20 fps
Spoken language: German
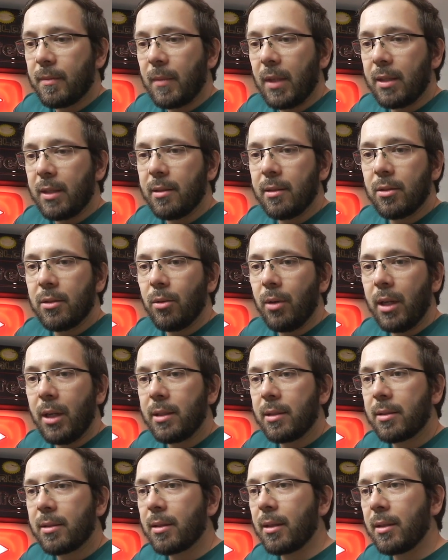das ist so,
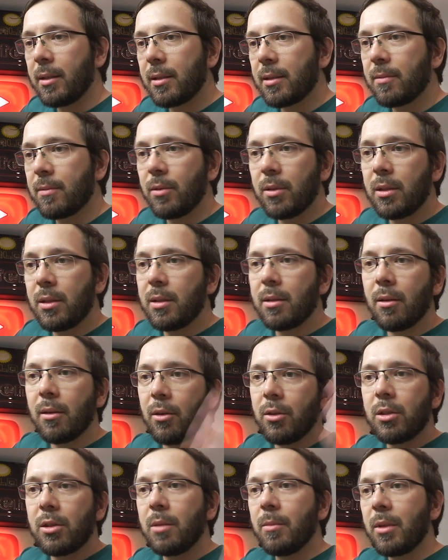als, als würde
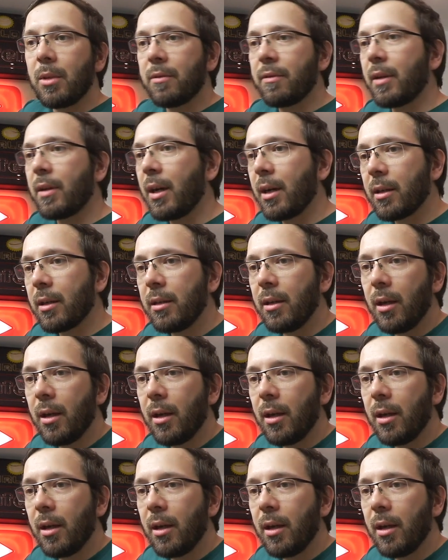euch jemand fragen,